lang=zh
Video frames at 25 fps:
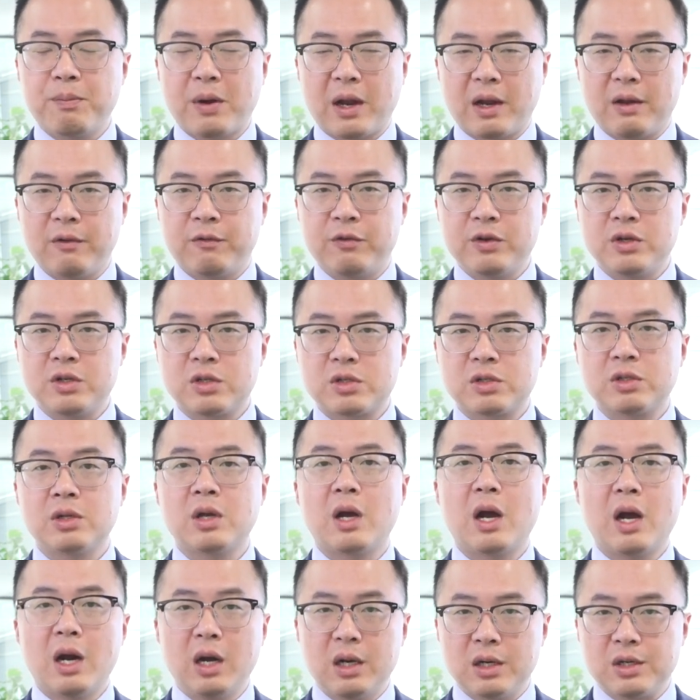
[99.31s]
百分
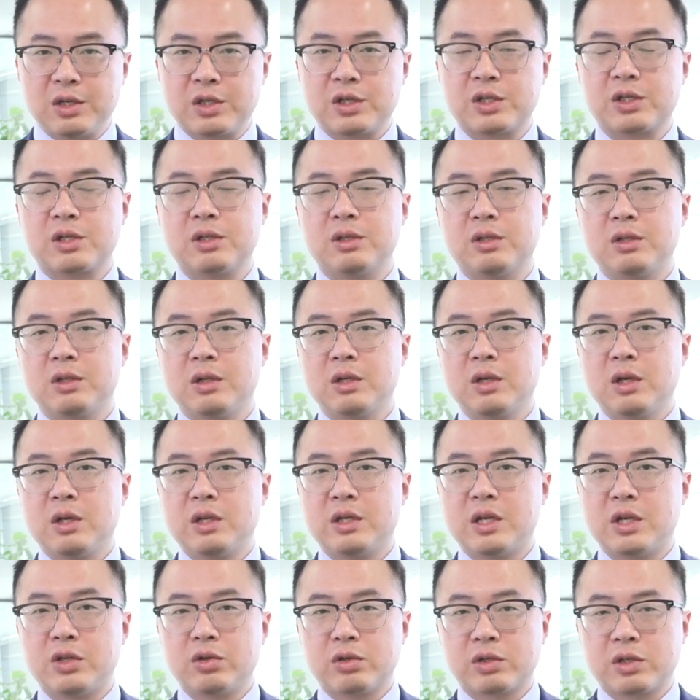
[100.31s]
之二十，
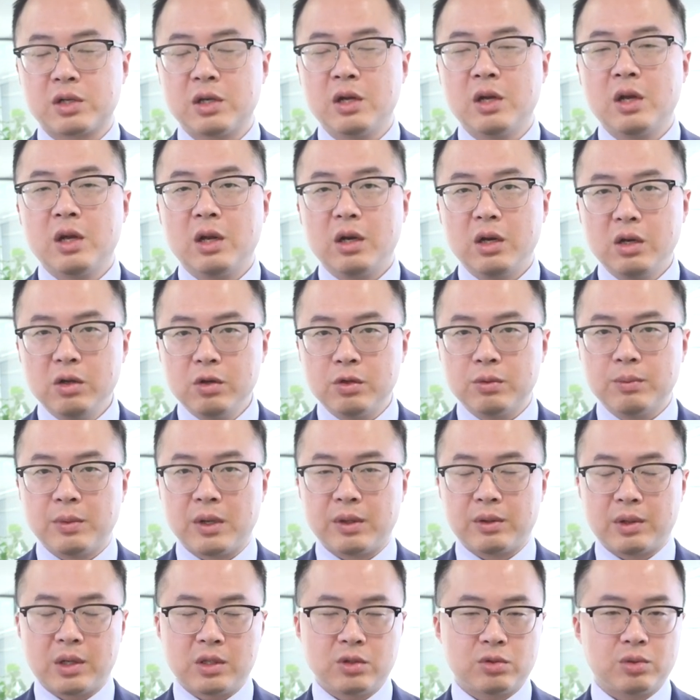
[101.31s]
也就是六
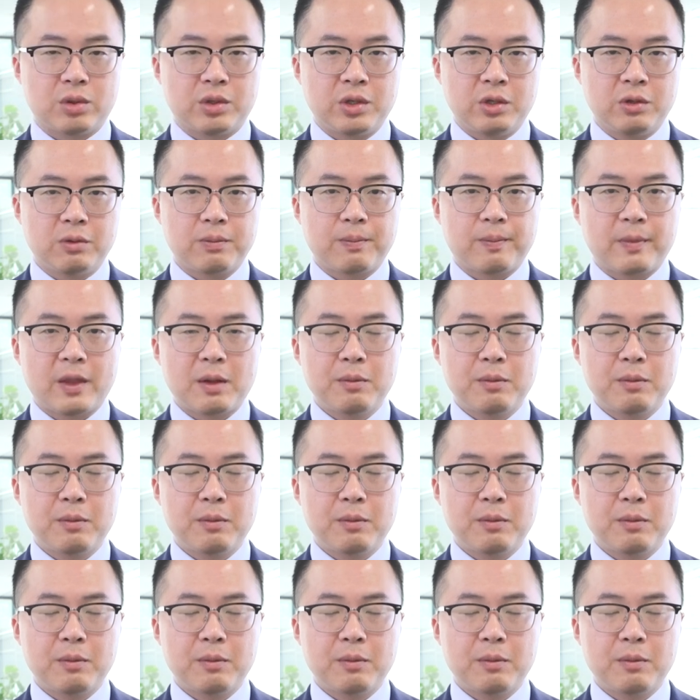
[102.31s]
美元左右。